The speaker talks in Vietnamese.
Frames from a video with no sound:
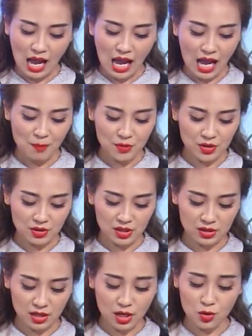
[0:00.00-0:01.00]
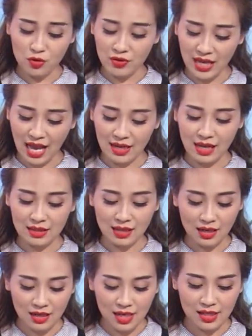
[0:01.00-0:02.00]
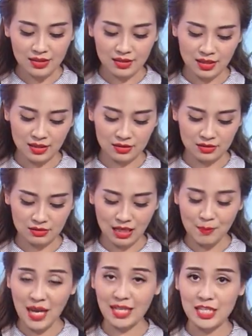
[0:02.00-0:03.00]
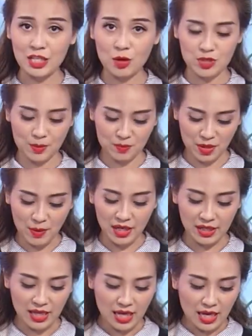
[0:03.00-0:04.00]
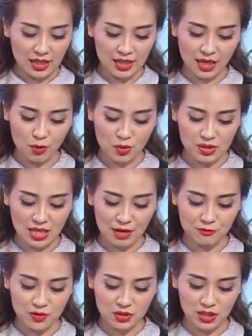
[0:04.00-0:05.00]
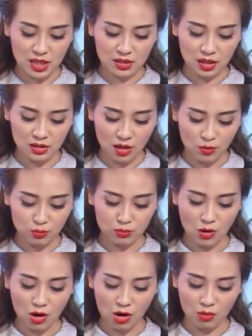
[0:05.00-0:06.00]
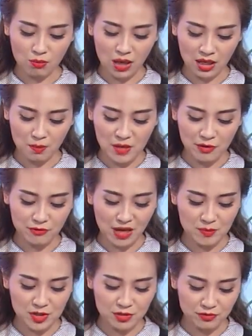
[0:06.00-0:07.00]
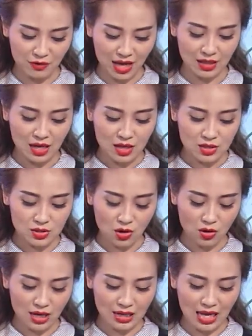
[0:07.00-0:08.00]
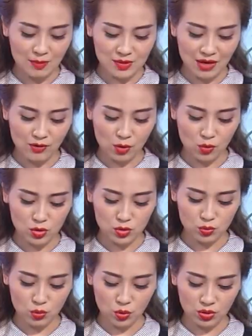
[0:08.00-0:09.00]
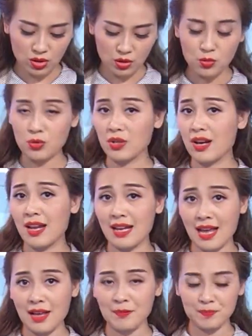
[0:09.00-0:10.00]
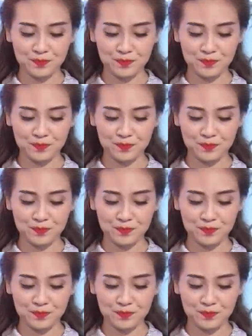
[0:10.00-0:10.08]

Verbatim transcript: Áp lực kinh tế đối với Nga đã tăng lên kể từ năm 2017 khi các quốc gia phương Tây tấn công họ bằng các biện pháp trừng phạt do đã tham gia vào cuộc xung đột ở Ukraine.